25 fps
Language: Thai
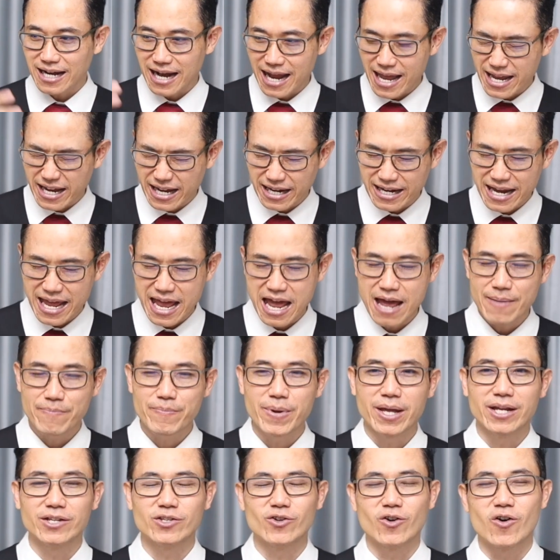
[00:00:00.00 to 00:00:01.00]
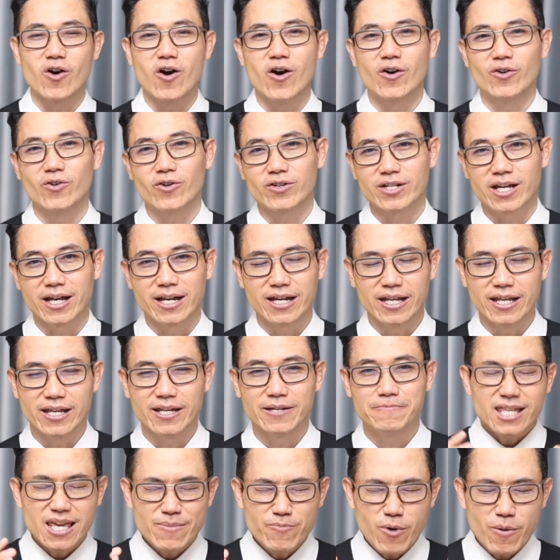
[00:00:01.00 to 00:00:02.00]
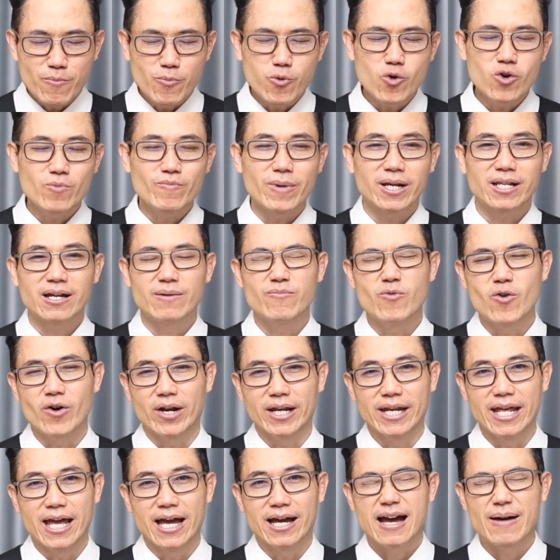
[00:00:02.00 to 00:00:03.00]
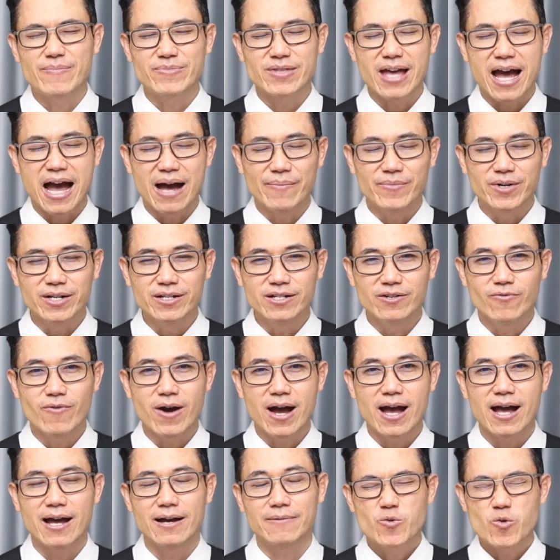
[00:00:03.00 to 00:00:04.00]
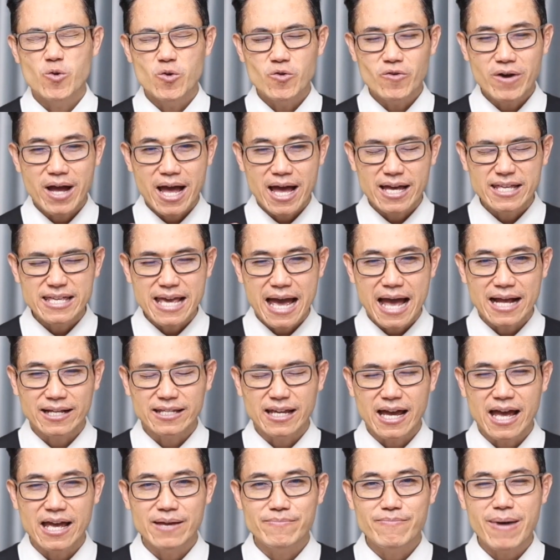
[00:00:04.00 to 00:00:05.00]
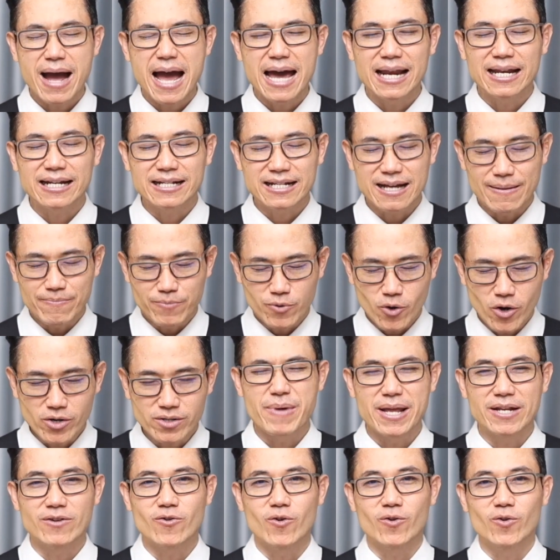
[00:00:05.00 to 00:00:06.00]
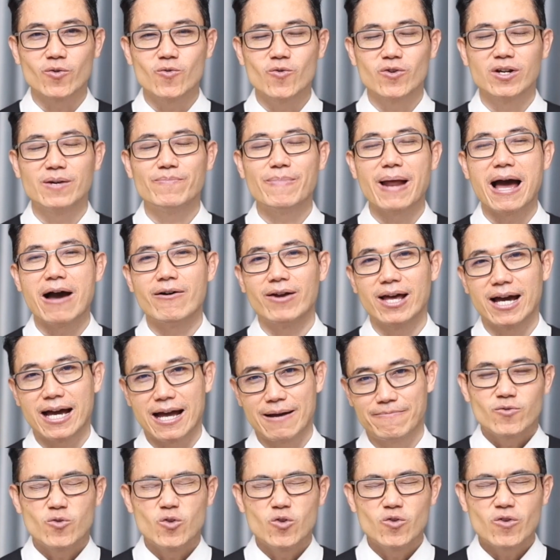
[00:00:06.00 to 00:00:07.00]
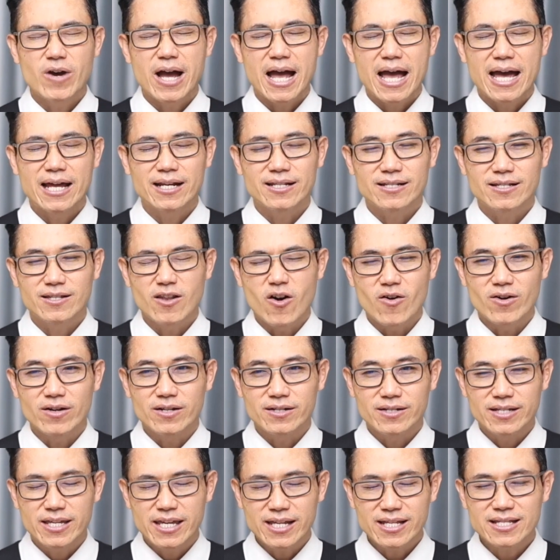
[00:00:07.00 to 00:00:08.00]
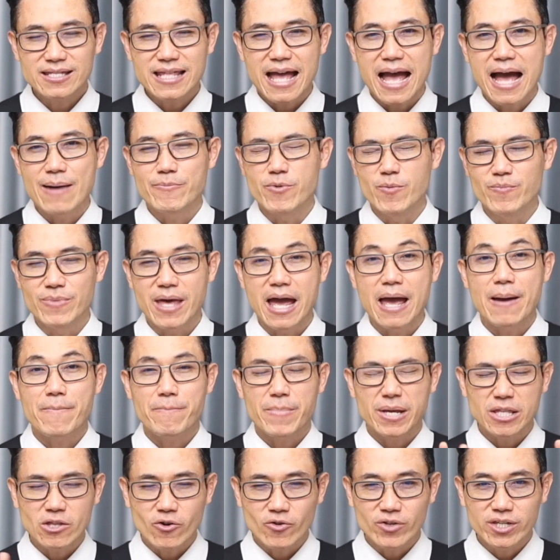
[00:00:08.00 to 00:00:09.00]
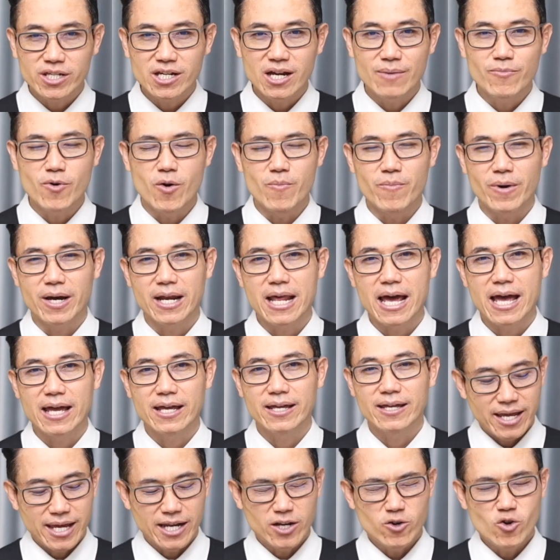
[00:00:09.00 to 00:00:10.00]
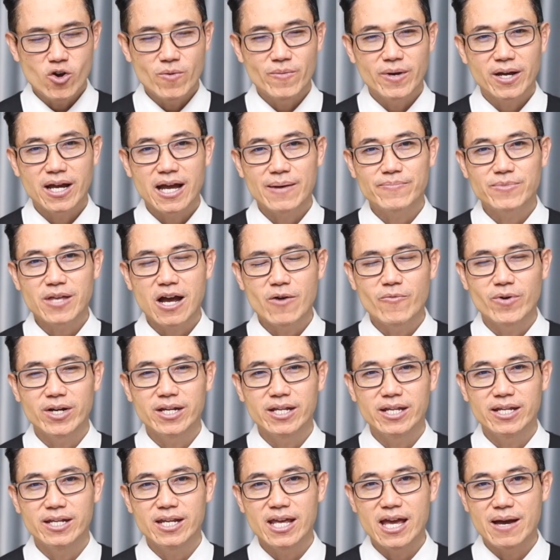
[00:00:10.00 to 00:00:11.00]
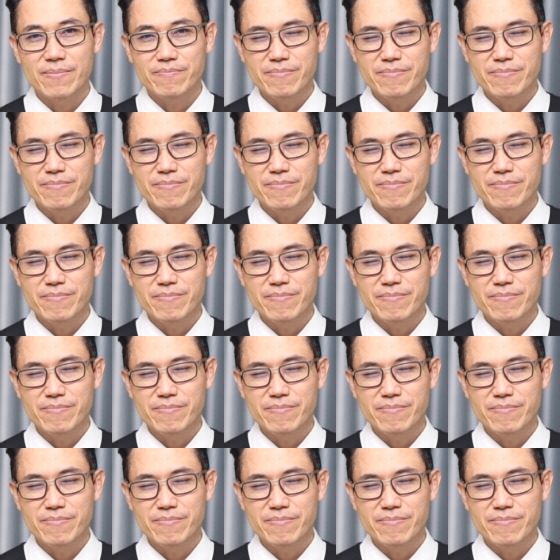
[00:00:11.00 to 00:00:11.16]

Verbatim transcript: ใครกันแน่เป็นเจ้าของรถคันนี้ ที่ผมพูดมาทั้งหมดเนี่ยคำถามก็คือว่า คุณลูกค้าอยากจะให้บ้านกับรถเป็นของลูกหรือเปล่าล่ะครับคุณลูกค้าลองคิดตามผมนะ ไม่ต้องเชื่อผมก็ได้เห็นด้วยไหมครับ ถ้าวันนี้เนี่ย